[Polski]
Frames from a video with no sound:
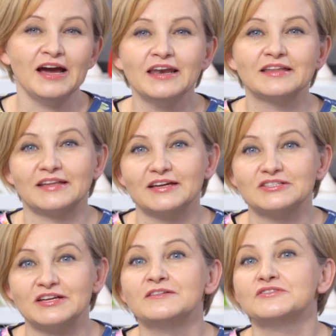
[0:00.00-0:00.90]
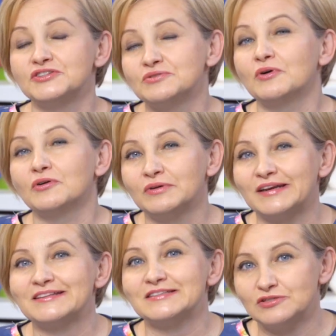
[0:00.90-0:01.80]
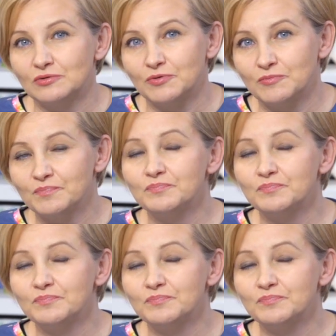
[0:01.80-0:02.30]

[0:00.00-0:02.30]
ale także dzieci mogą grać ze sobą.